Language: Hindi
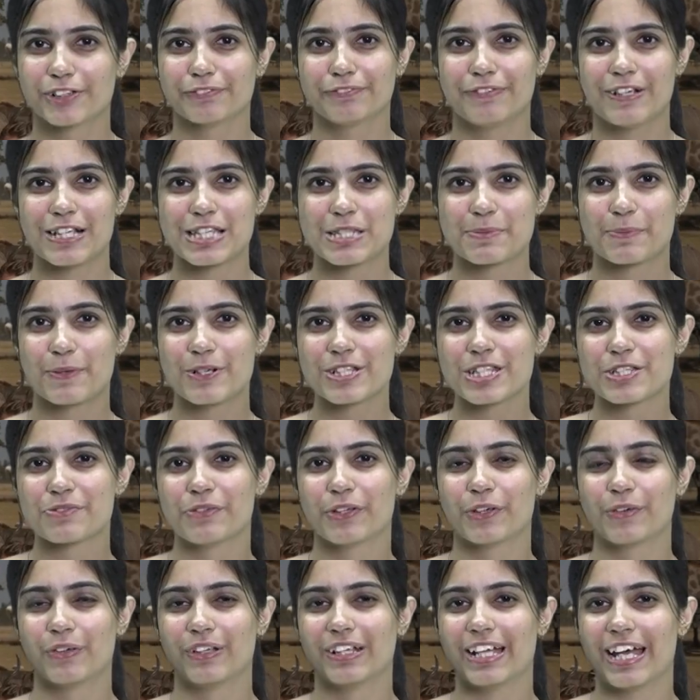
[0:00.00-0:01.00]
तो फैन स्पोर्ट्स
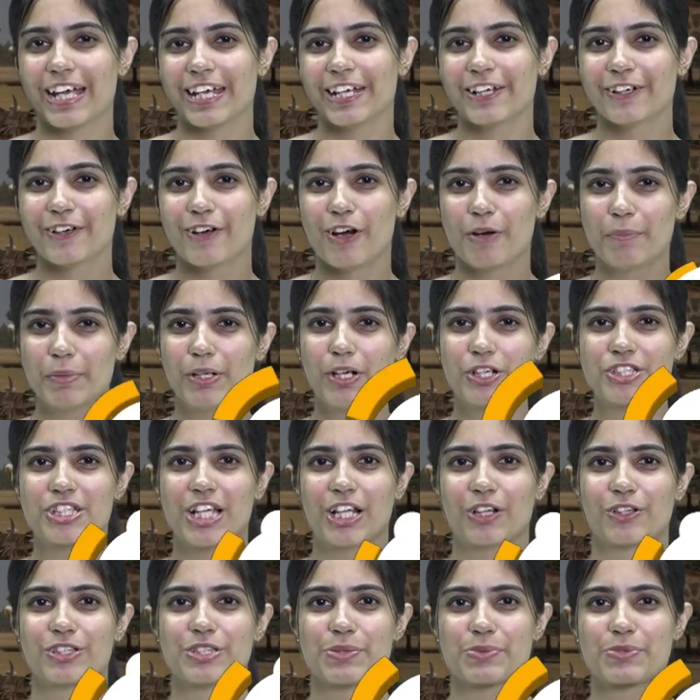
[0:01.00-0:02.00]
वीडियो को लाइक कमेंट और
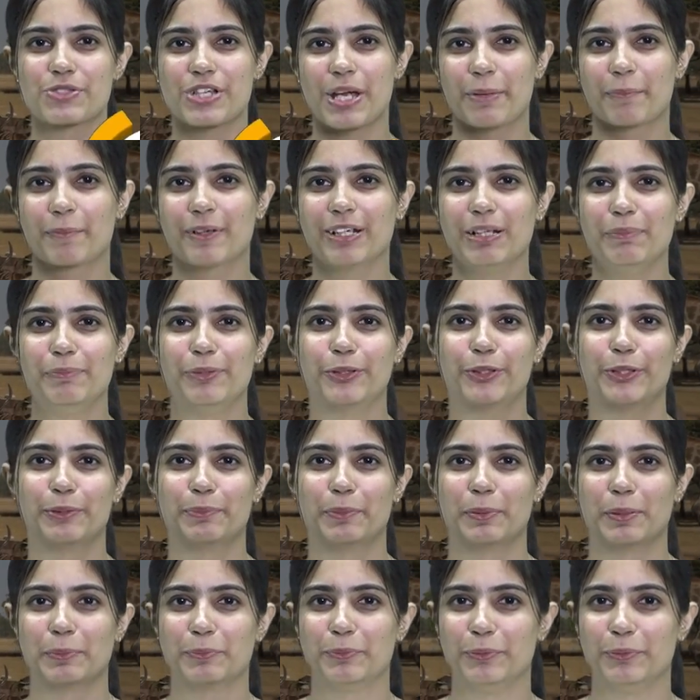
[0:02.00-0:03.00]
चैनल को सब्सक्राइब करना बिल्कुल भी मत